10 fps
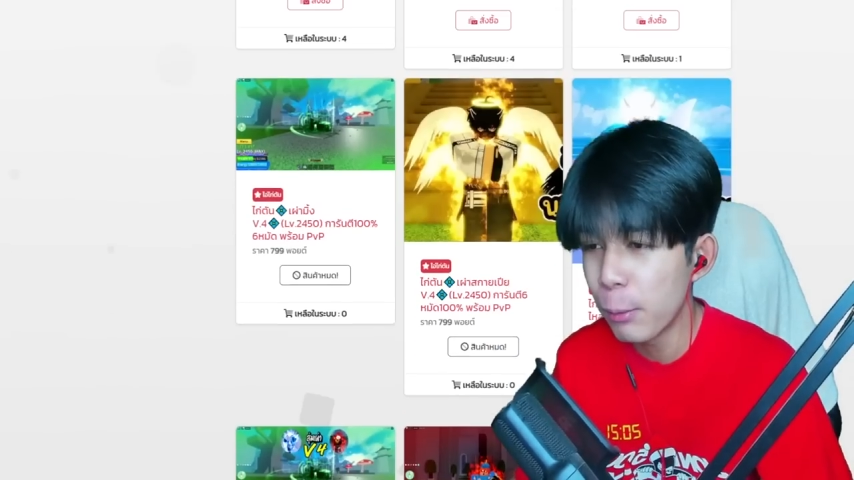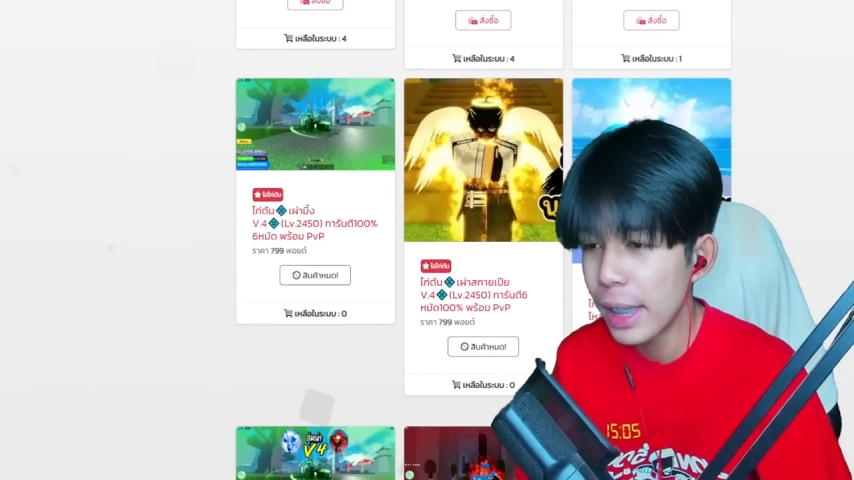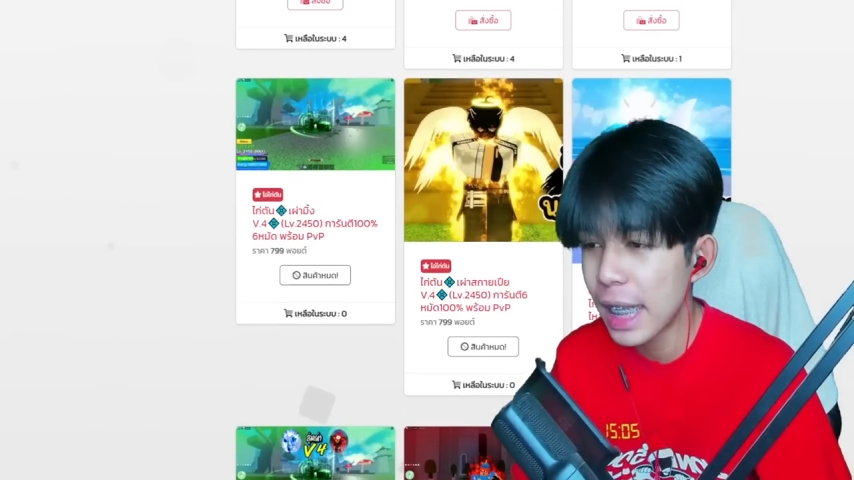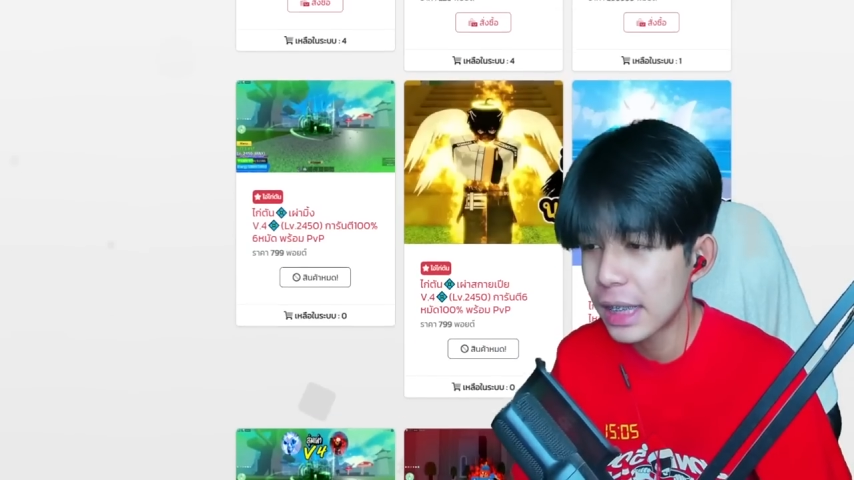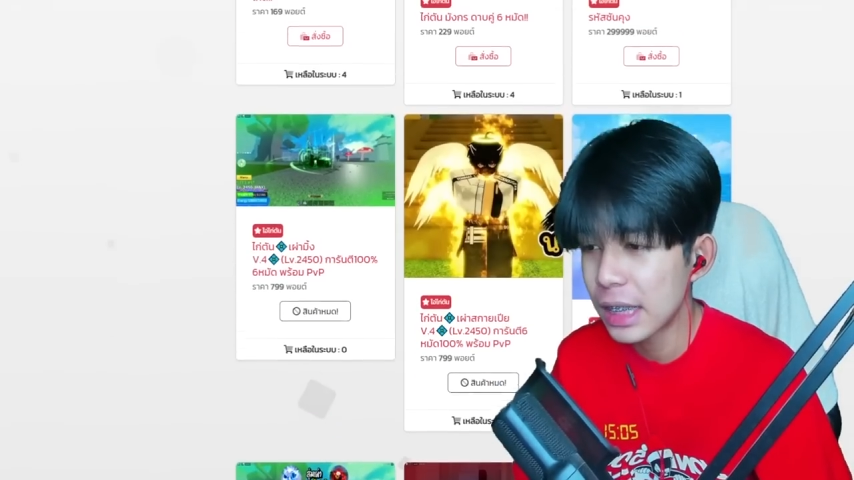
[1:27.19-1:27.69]

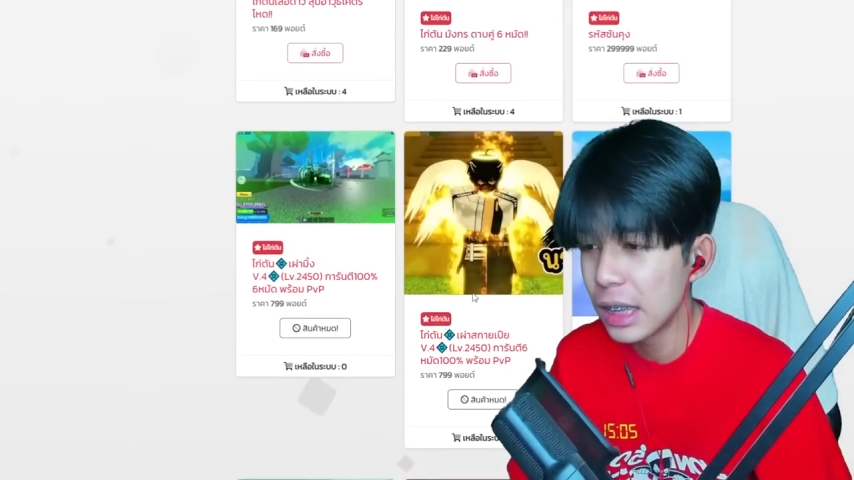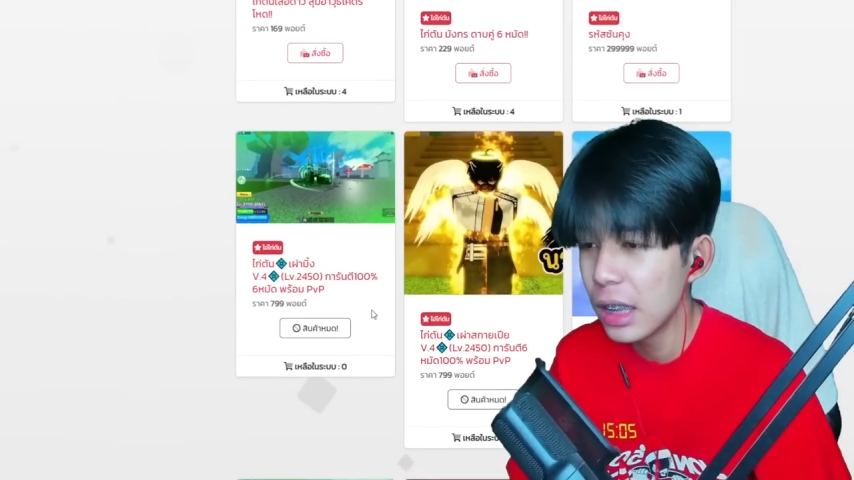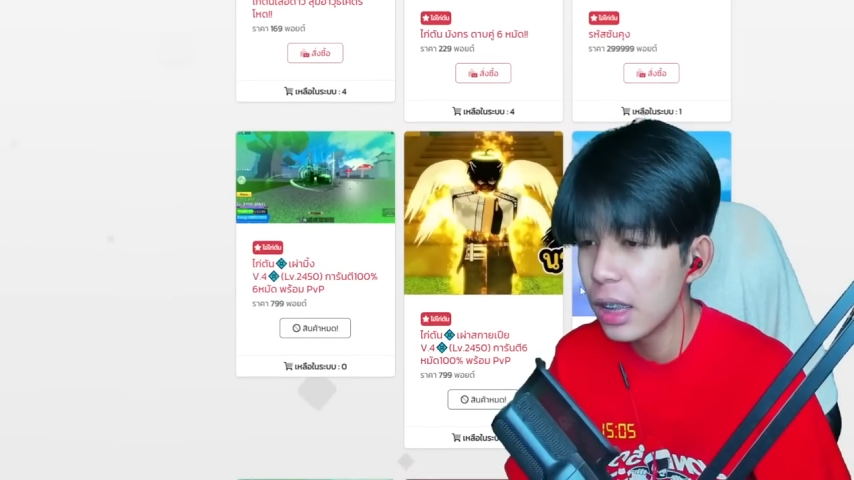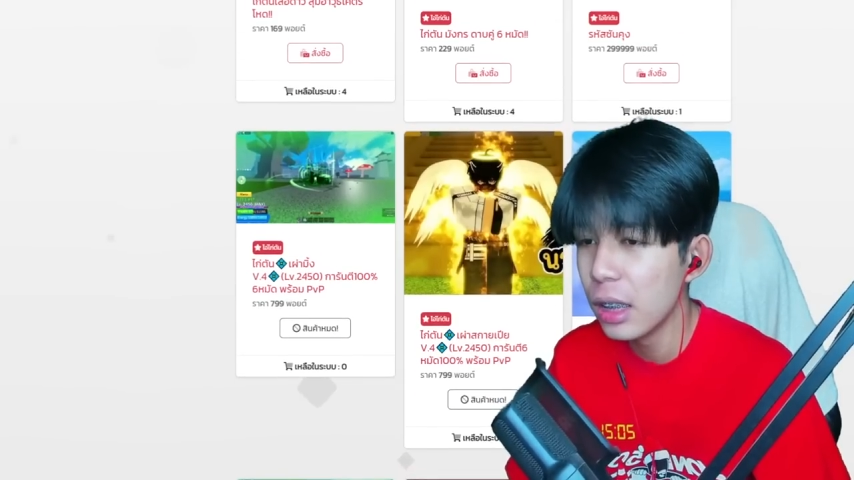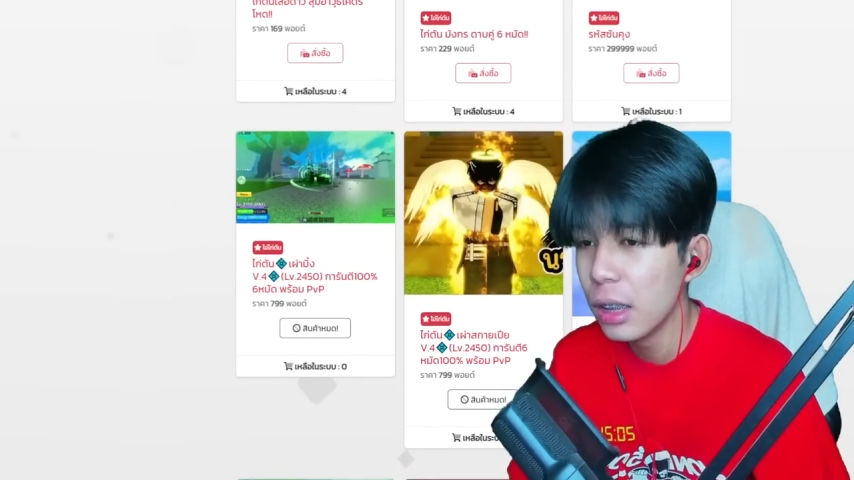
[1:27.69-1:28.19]
อยากซื้อ
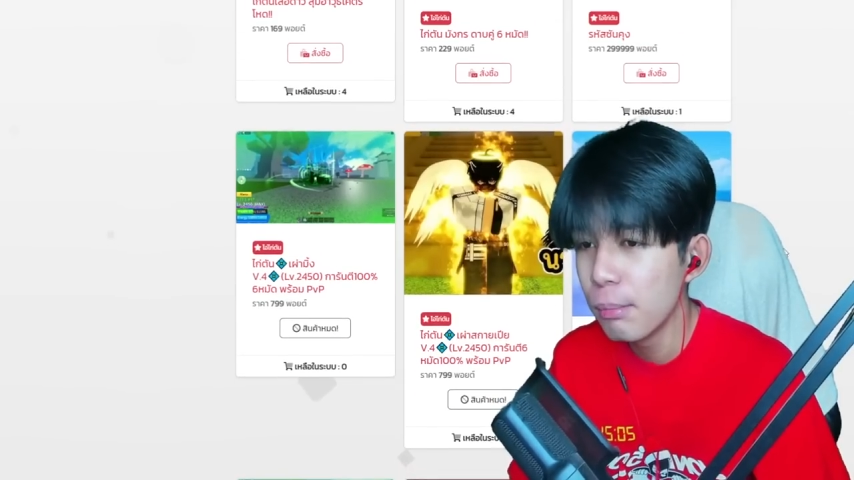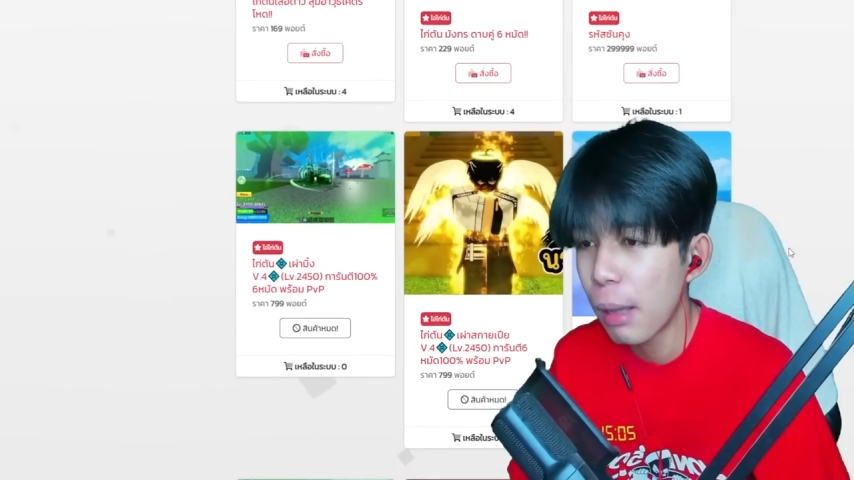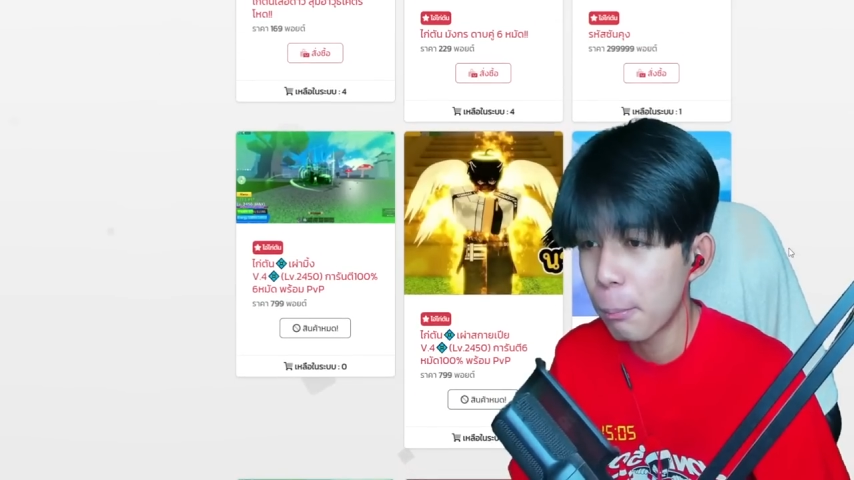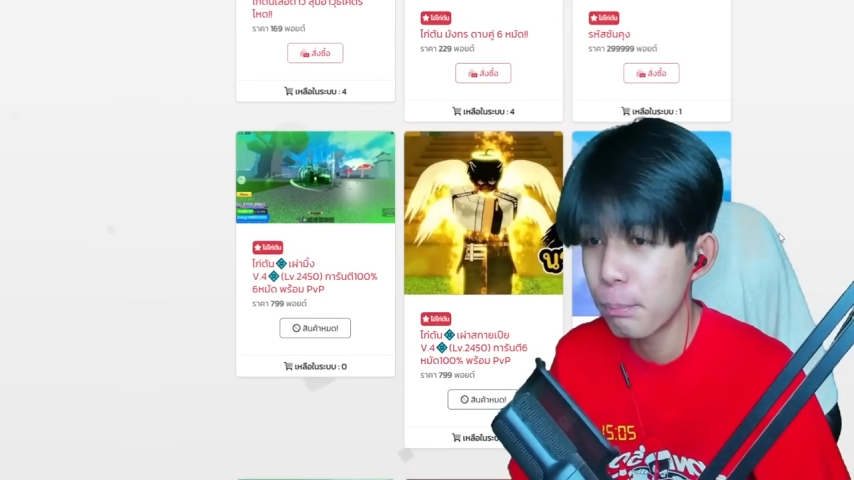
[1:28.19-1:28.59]
แบบ